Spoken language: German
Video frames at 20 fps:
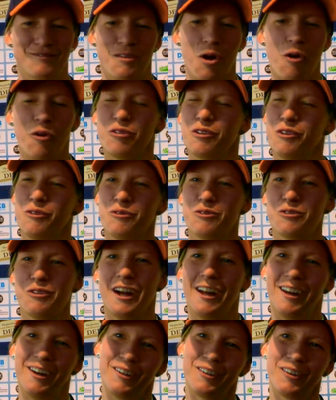Auf jeden
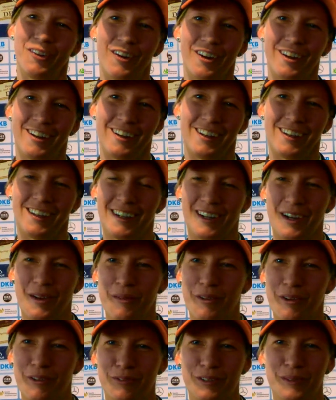Fall, doch. Ich
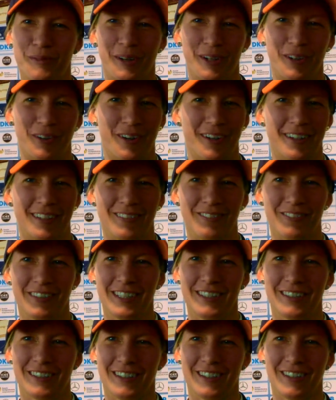glaube, er fiebert ordentlich
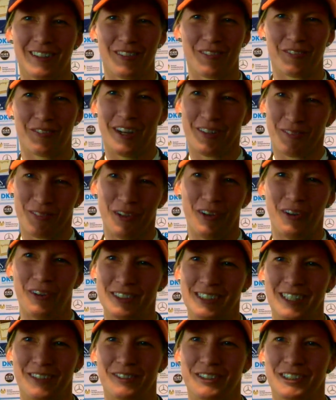mit und das macht mir auch
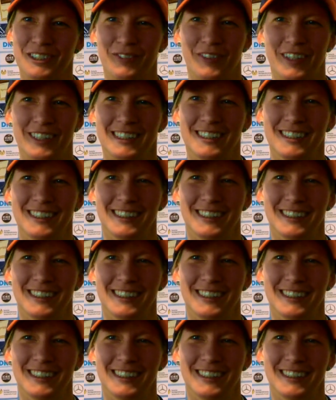sehr viel Spaß.